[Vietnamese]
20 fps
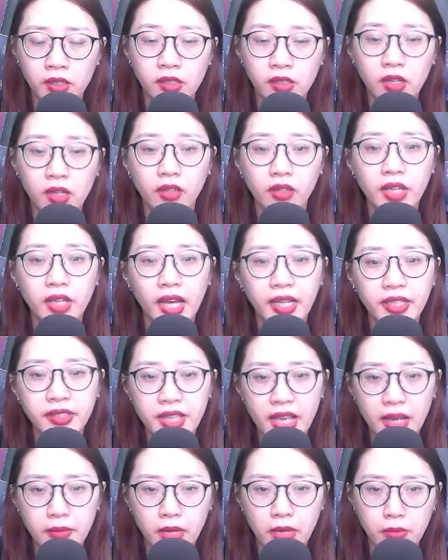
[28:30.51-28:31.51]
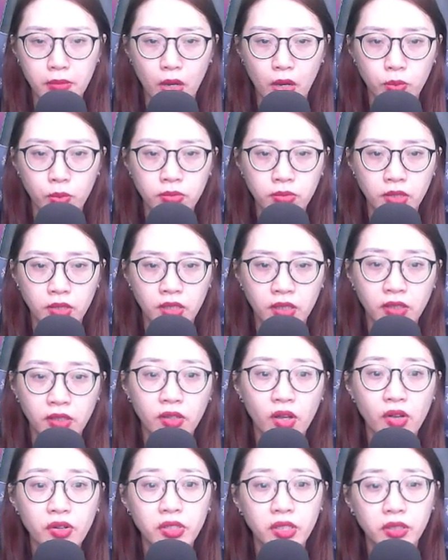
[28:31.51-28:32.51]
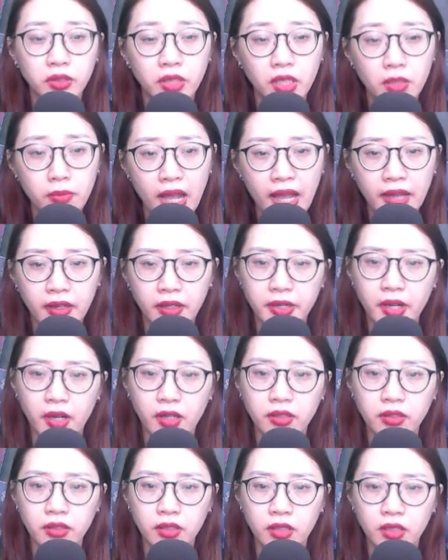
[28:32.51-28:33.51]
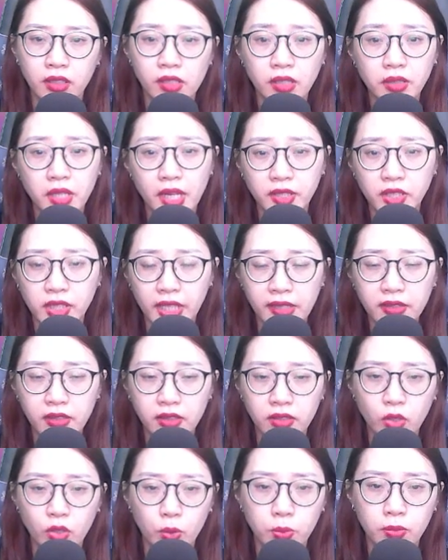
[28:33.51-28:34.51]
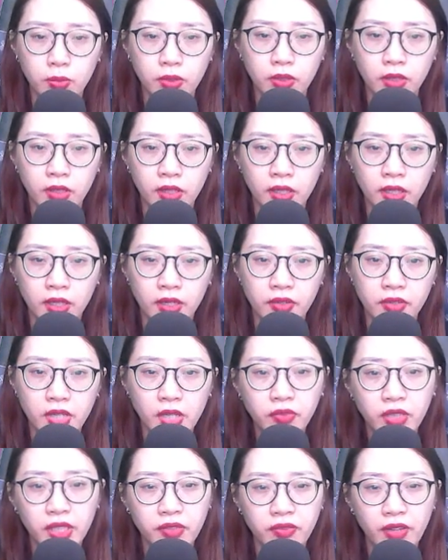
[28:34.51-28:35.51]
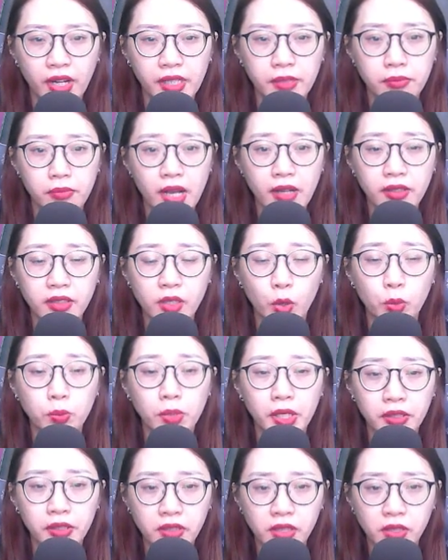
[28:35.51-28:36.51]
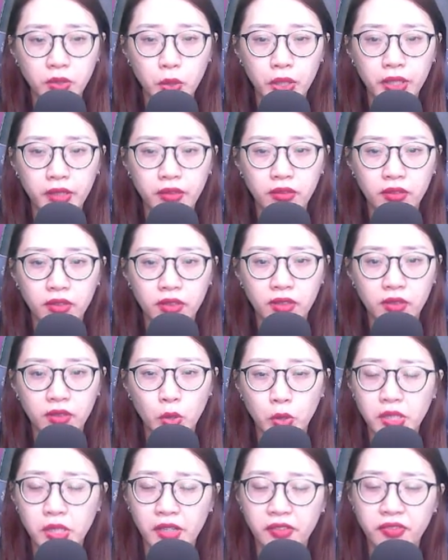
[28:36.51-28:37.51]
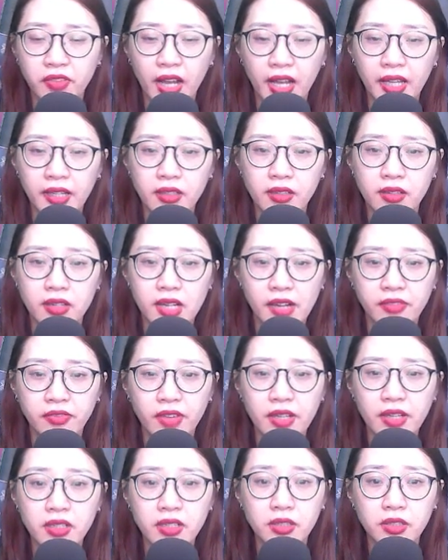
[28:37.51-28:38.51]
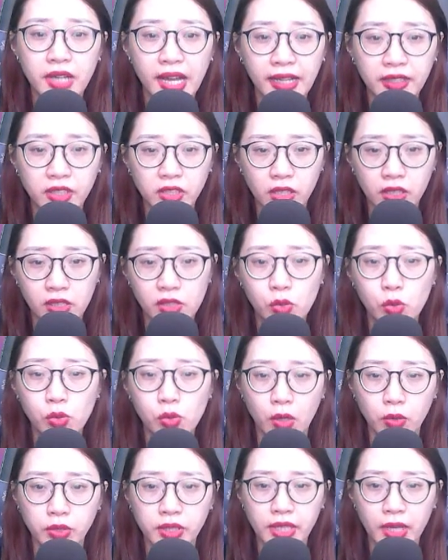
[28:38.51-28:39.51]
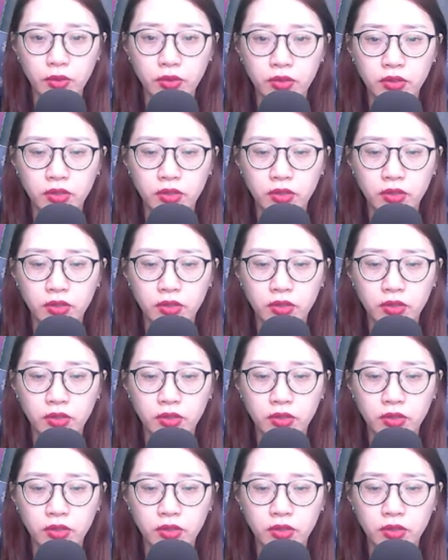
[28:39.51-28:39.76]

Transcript: Con gái da mặt mỏng Có người thứ ba ở đó Có thể sẽ ngượng ngùng Nếu vì vậy mà cậu bị cự tuyệt Tôi chẳng phải là phá hư đại sự của cậu sao